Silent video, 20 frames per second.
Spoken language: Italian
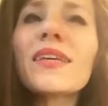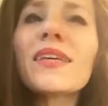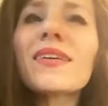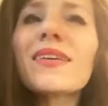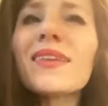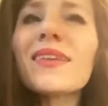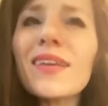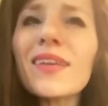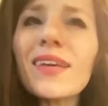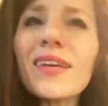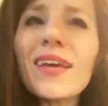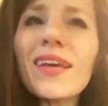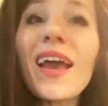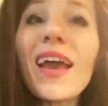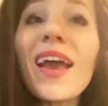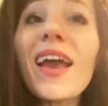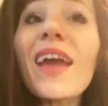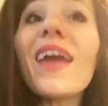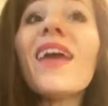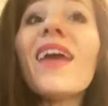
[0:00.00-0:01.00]

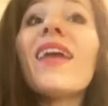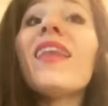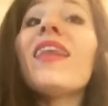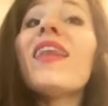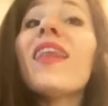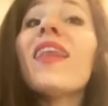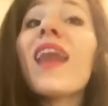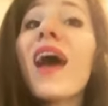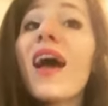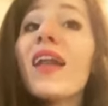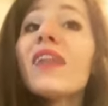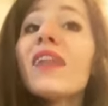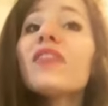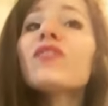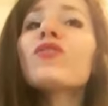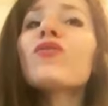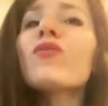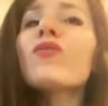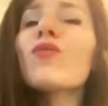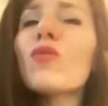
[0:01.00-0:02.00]
Chi è
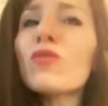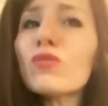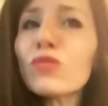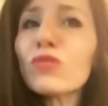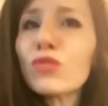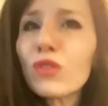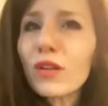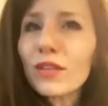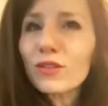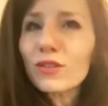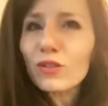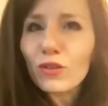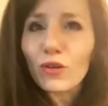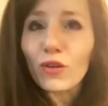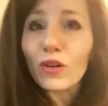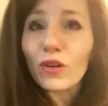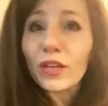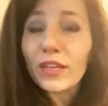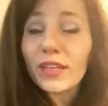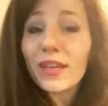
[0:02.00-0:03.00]
l'altro
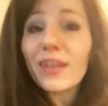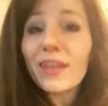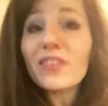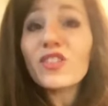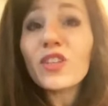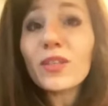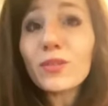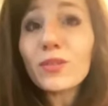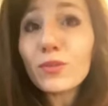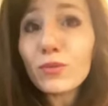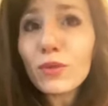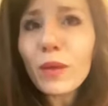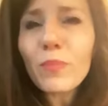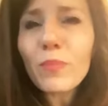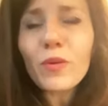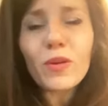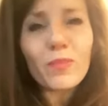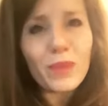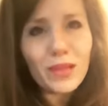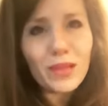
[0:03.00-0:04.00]
consolatore che Gesù ha
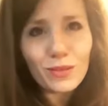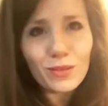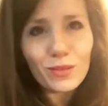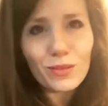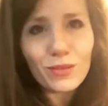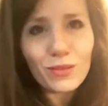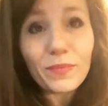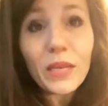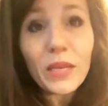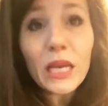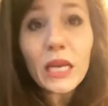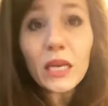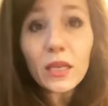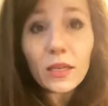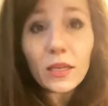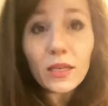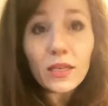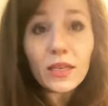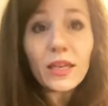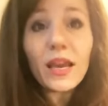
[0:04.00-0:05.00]
promesso
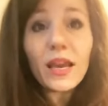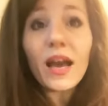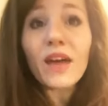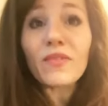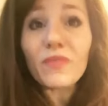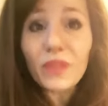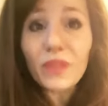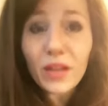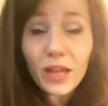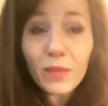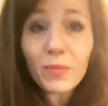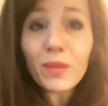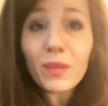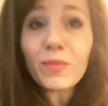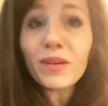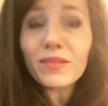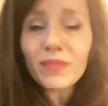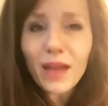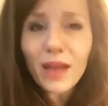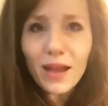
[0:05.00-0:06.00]
e chi avrebbe
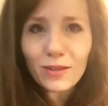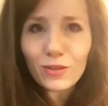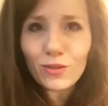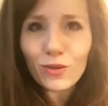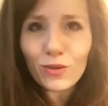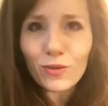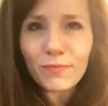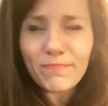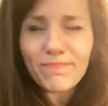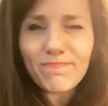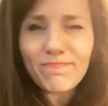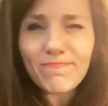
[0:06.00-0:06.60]
mandato.